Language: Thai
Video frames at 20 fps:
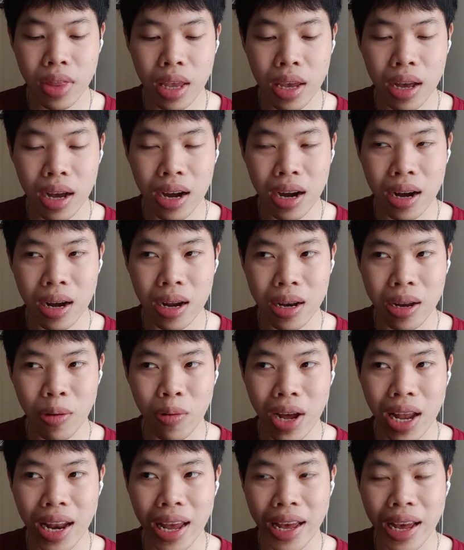เเรียก
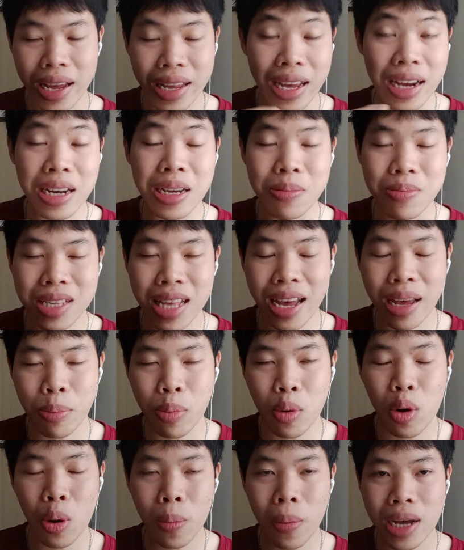ว่าอะไรอย่าลืมใส่
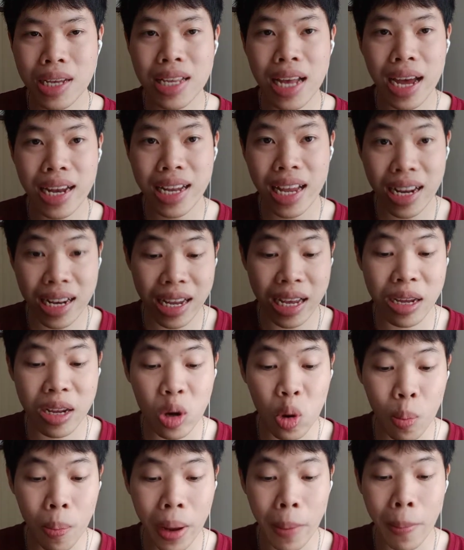พวกภาษาเทคนิค
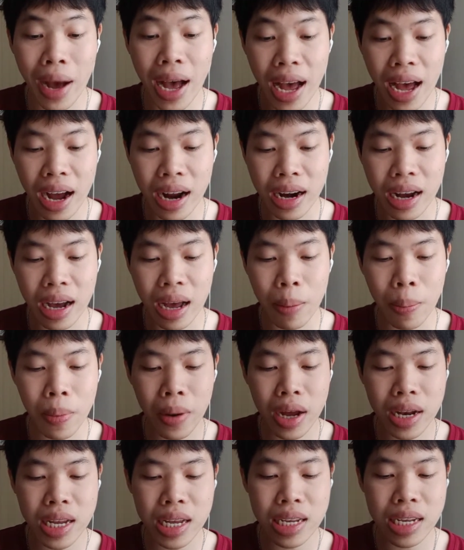ลงไปบ้างนะครับ
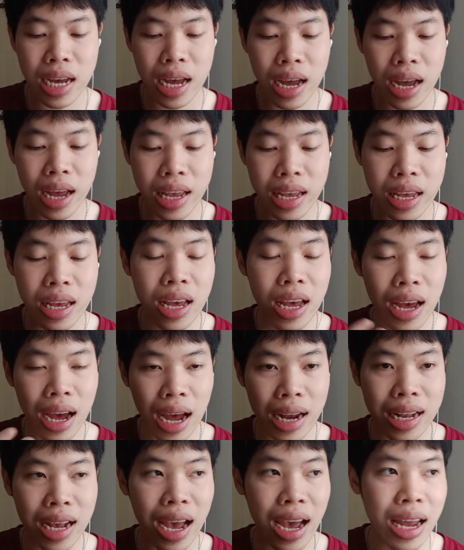เพื่อที่จะให้
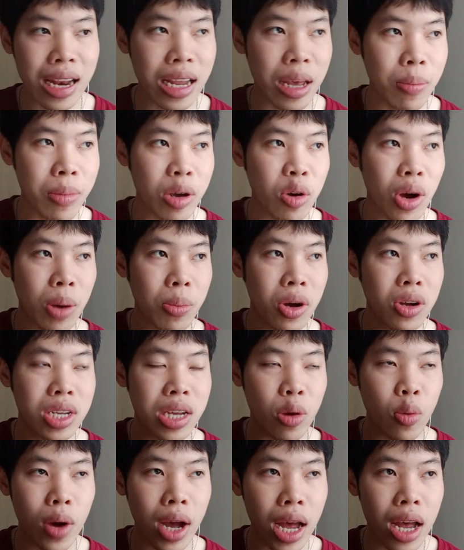อาจารย์เนี่ยมีความเข้าใจ
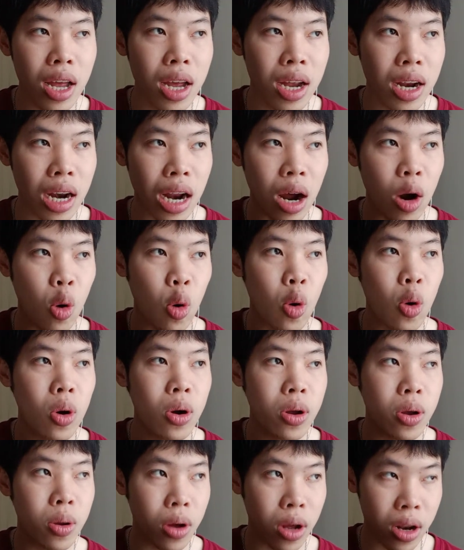ว่าเรา
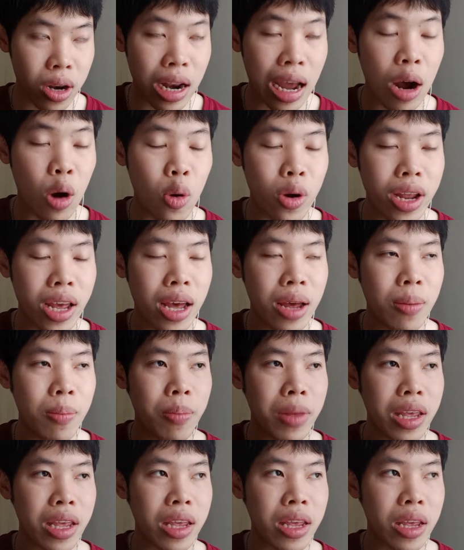เราเนี่ย
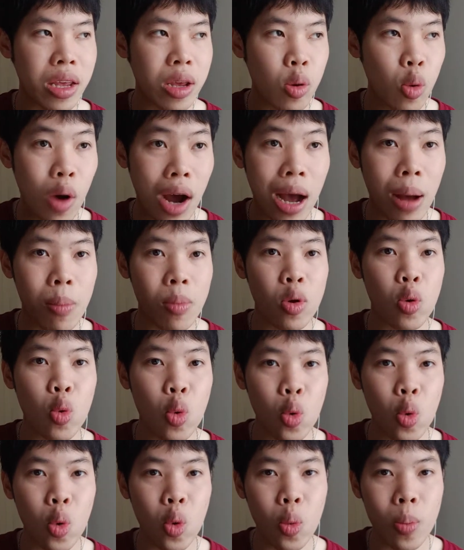มีความ
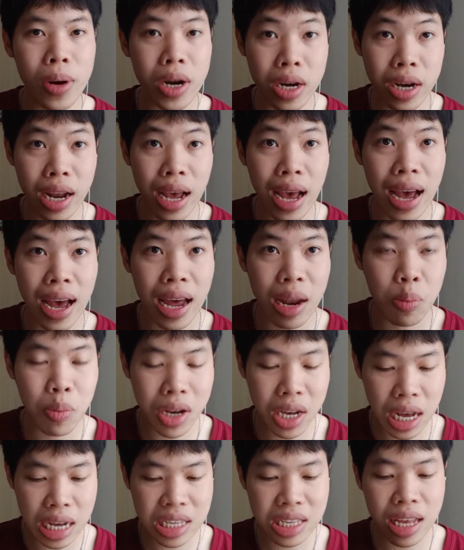รู้พื้นฐาน มี
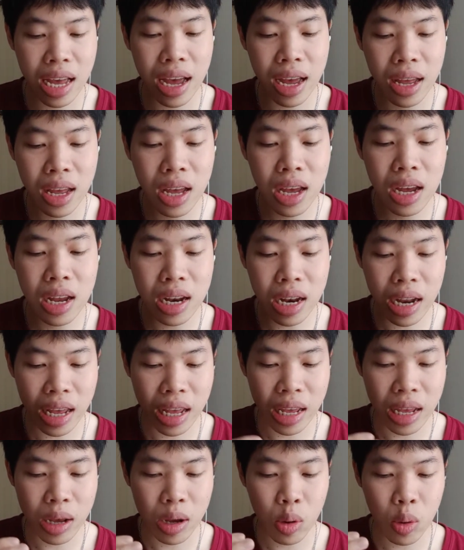ทักษะ ใน
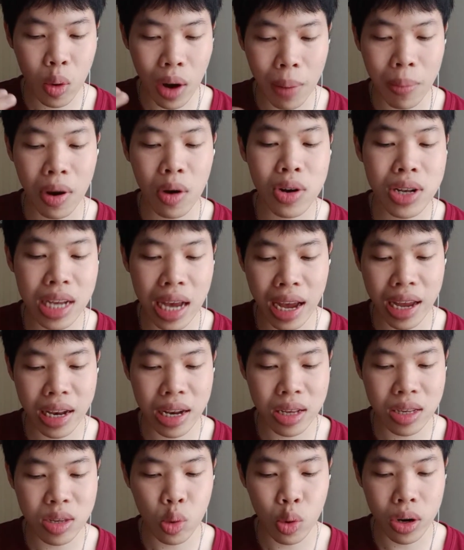ความเข้าใจ
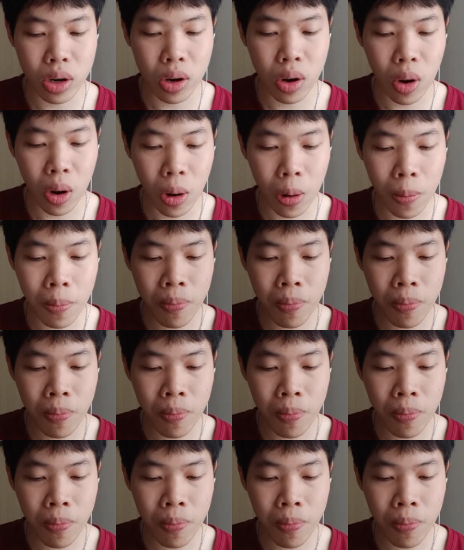ในส่วนของ